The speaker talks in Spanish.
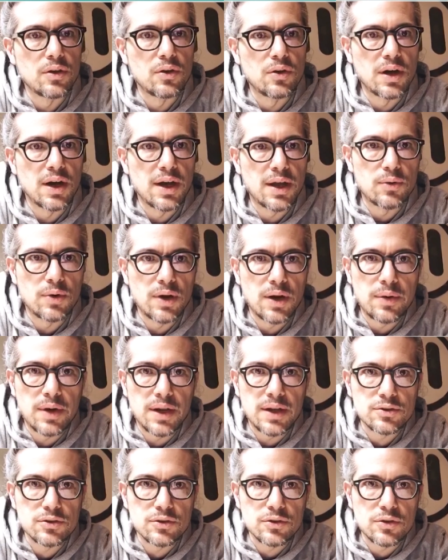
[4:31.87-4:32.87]
Quiero dejar un
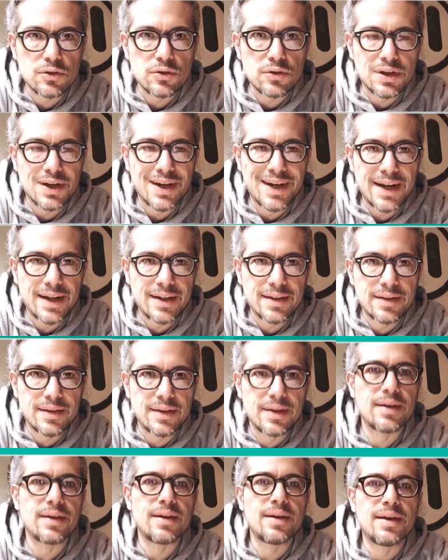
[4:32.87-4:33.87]
abrazo
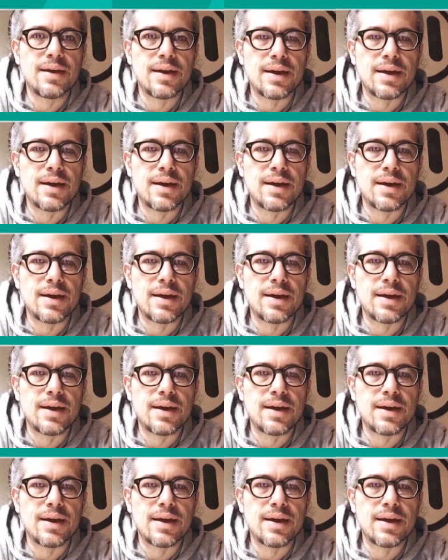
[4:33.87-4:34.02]
grande